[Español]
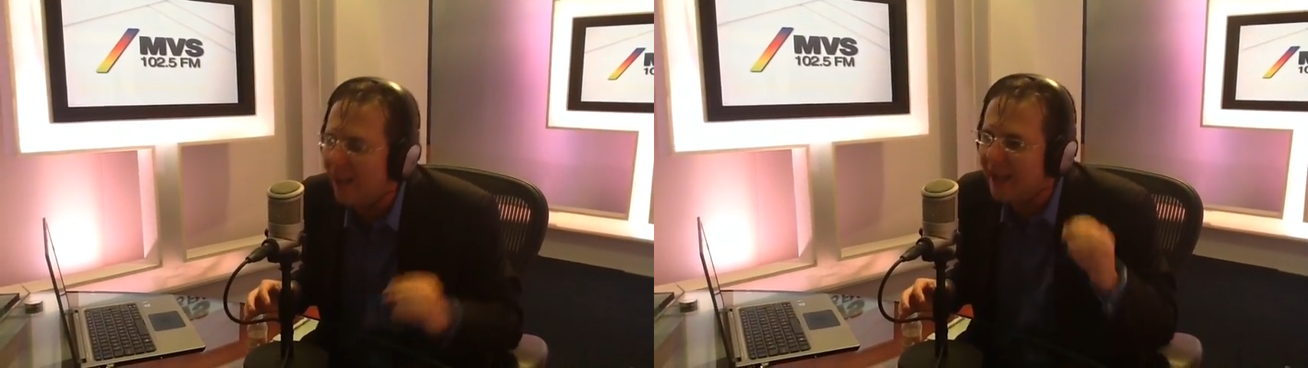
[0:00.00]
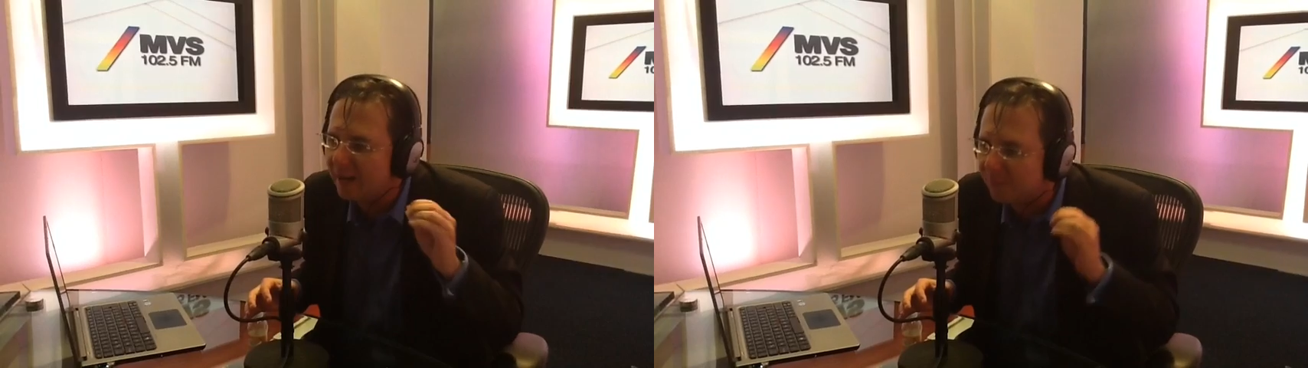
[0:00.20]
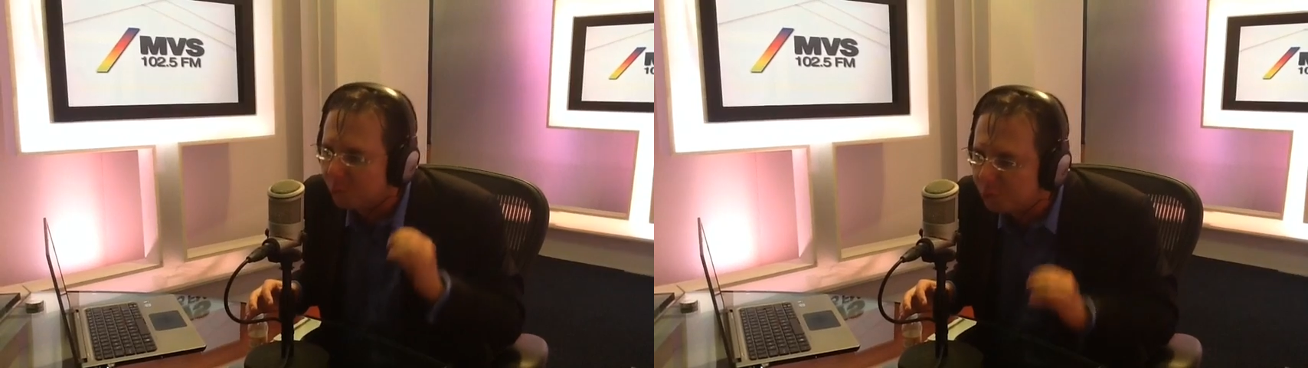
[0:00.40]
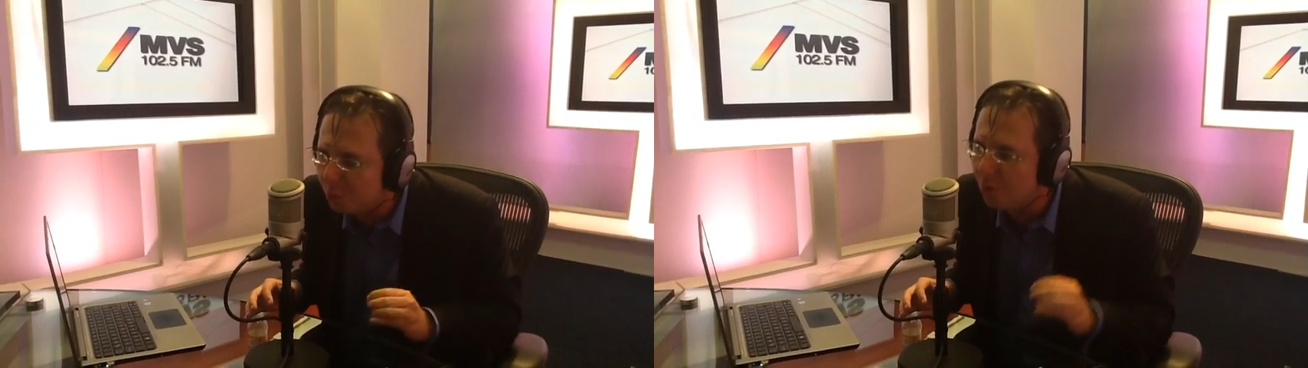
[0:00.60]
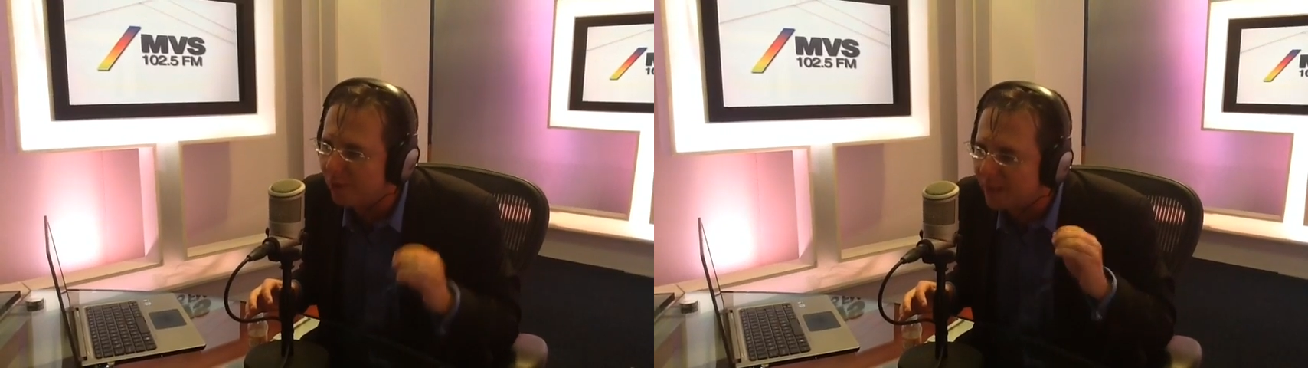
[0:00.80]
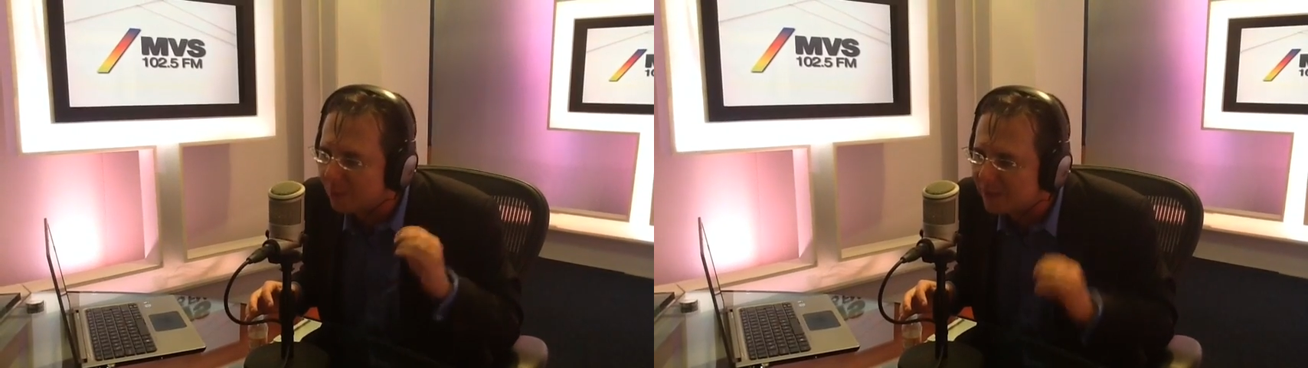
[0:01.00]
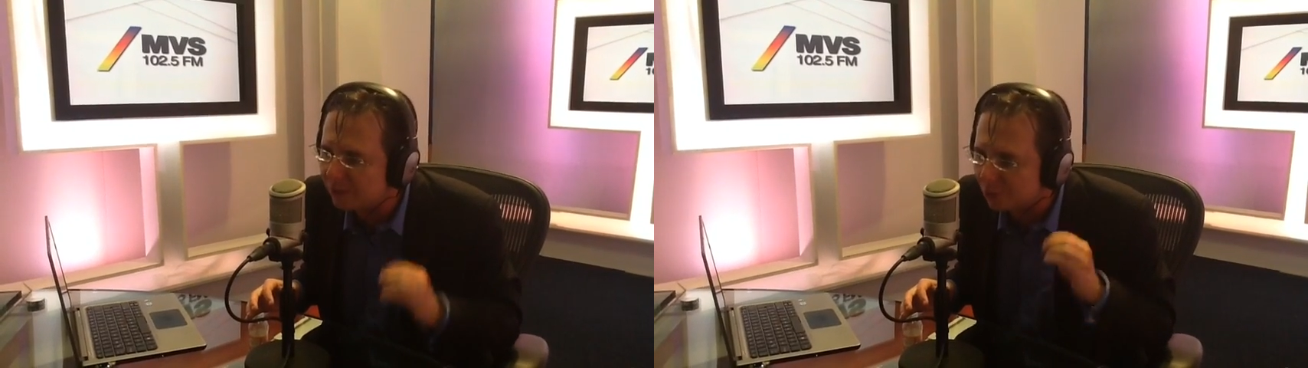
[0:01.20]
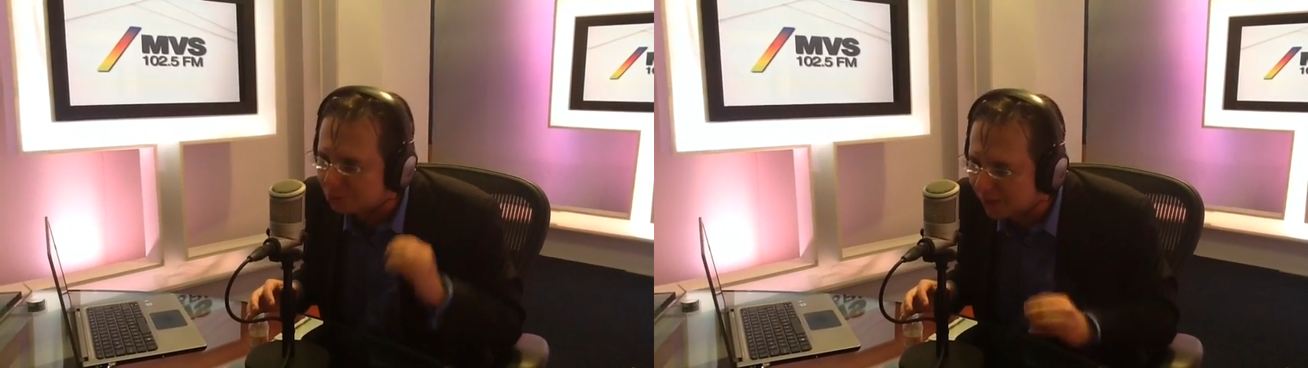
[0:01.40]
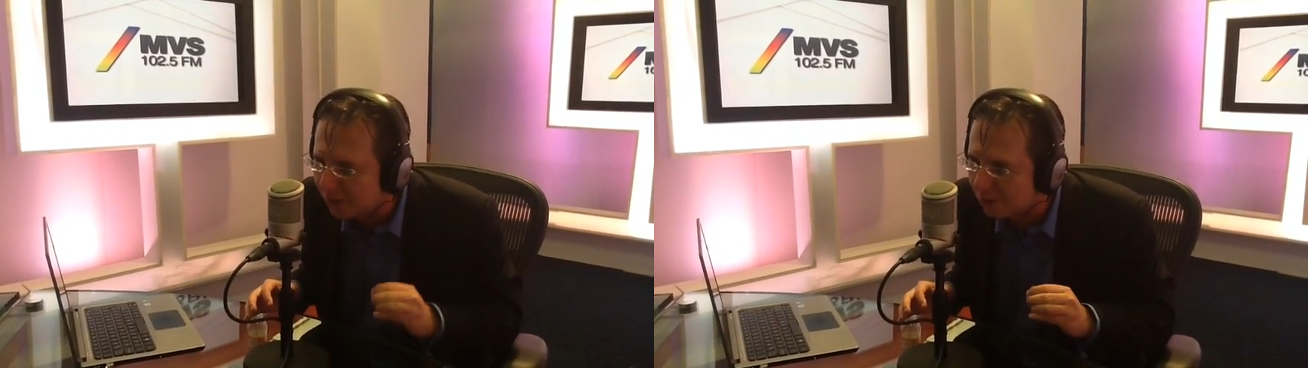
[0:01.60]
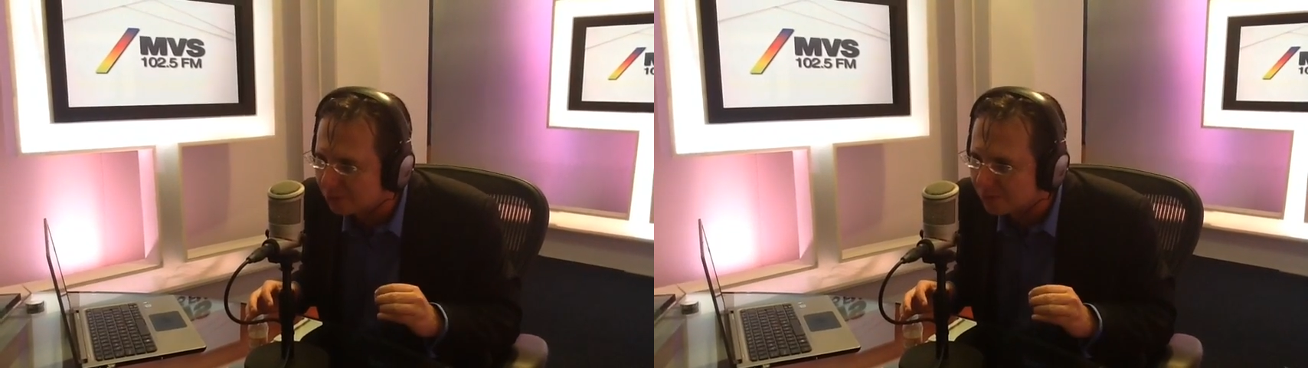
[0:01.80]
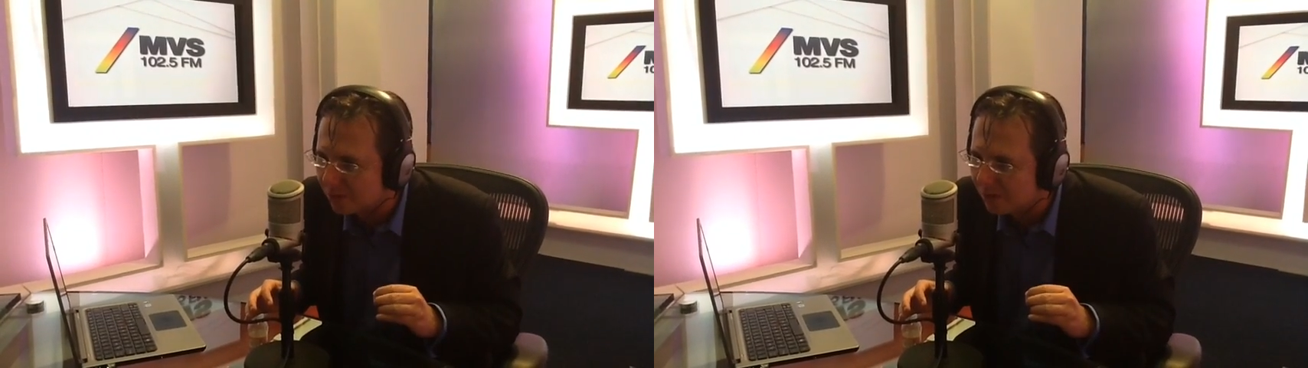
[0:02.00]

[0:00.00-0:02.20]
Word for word: el futuro de nuestros hijos.